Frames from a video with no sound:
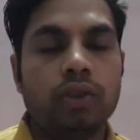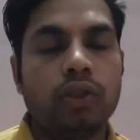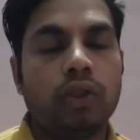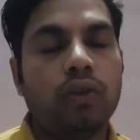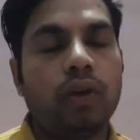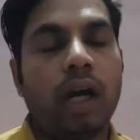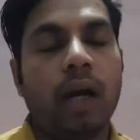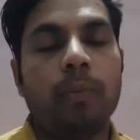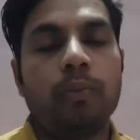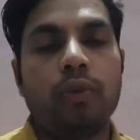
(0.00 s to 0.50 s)

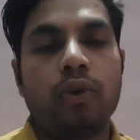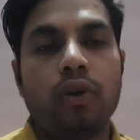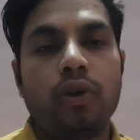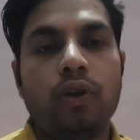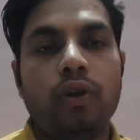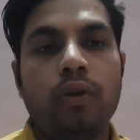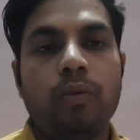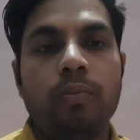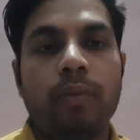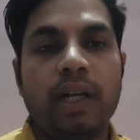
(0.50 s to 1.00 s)
तो आपको
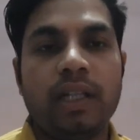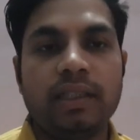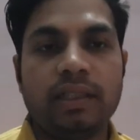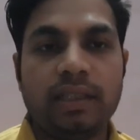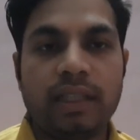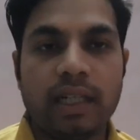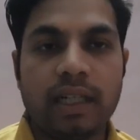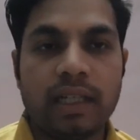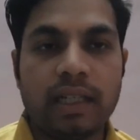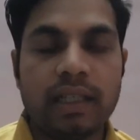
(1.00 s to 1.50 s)

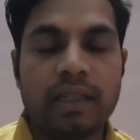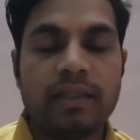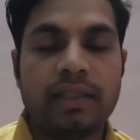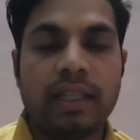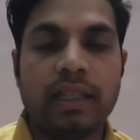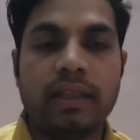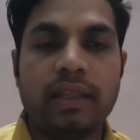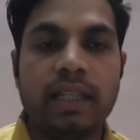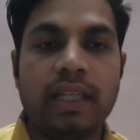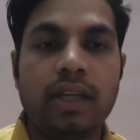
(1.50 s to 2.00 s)
मंत्र
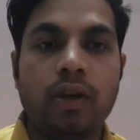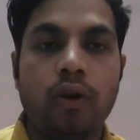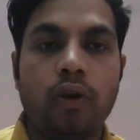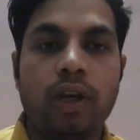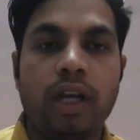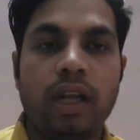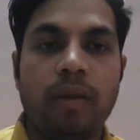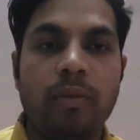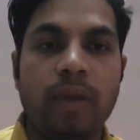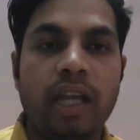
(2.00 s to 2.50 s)
सिद्धि
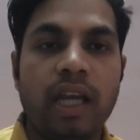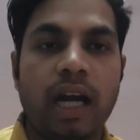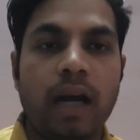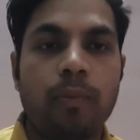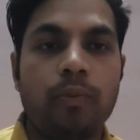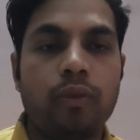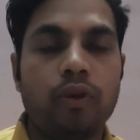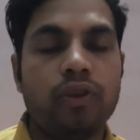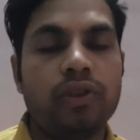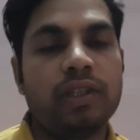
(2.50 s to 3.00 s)
होने में
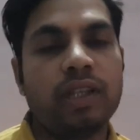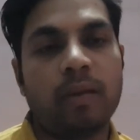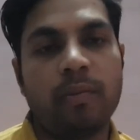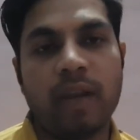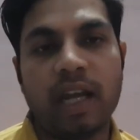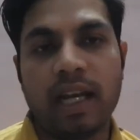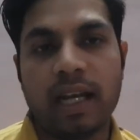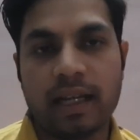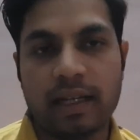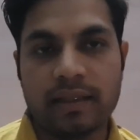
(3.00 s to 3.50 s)
आपको
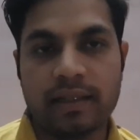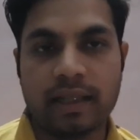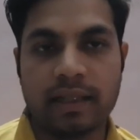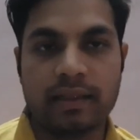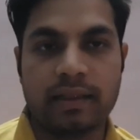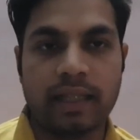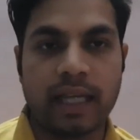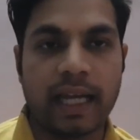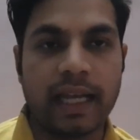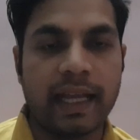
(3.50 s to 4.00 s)
समय लग
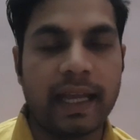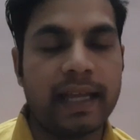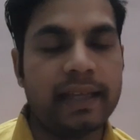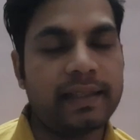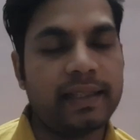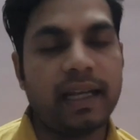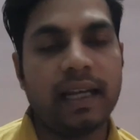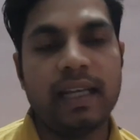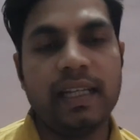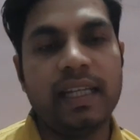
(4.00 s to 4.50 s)
सकता है
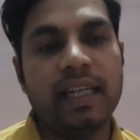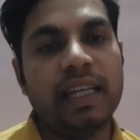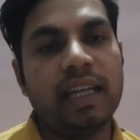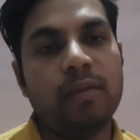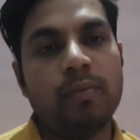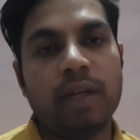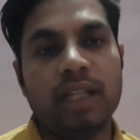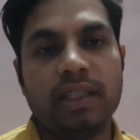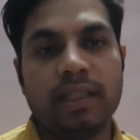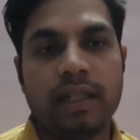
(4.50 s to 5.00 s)
ऐसा नहीं है
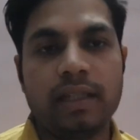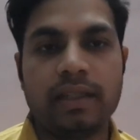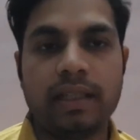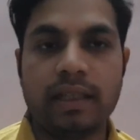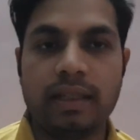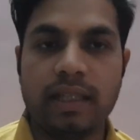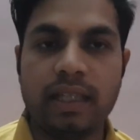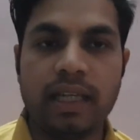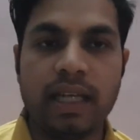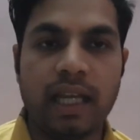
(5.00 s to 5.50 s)
कि मंत्र
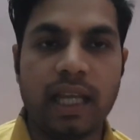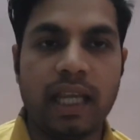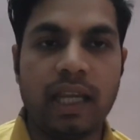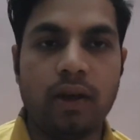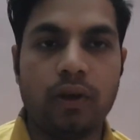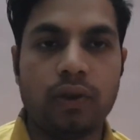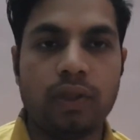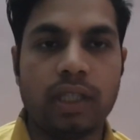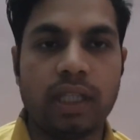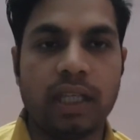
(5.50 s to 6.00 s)
सिद्धि नहीं
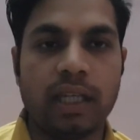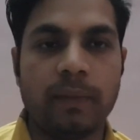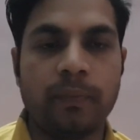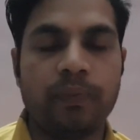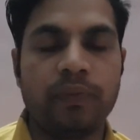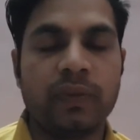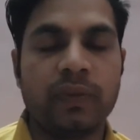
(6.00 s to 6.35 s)
होती